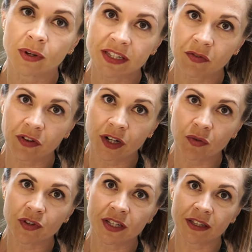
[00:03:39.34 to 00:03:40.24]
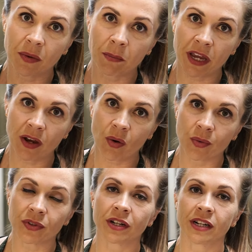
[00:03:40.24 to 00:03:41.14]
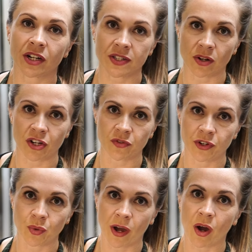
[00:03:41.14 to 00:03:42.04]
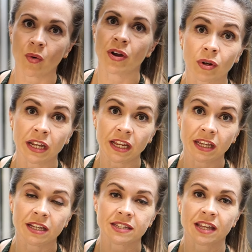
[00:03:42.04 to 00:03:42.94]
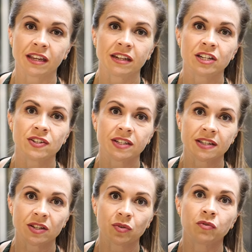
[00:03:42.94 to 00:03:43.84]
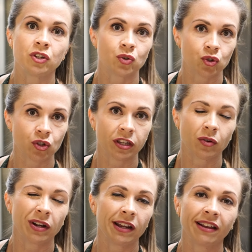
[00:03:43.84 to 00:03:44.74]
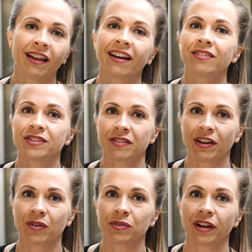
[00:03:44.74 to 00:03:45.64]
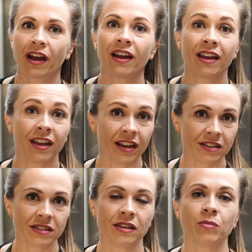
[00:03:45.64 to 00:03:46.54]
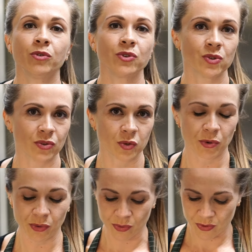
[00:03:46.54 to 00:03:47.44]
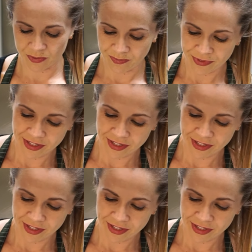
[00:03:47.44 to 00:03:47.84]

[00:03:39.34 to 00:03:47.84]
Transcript: E o açafrão você também encontra na nossa loja virtual. O link está aqui na descrição do vídeo. Só dá um clique lá que você vai encontrar esse e muitos outros produtos.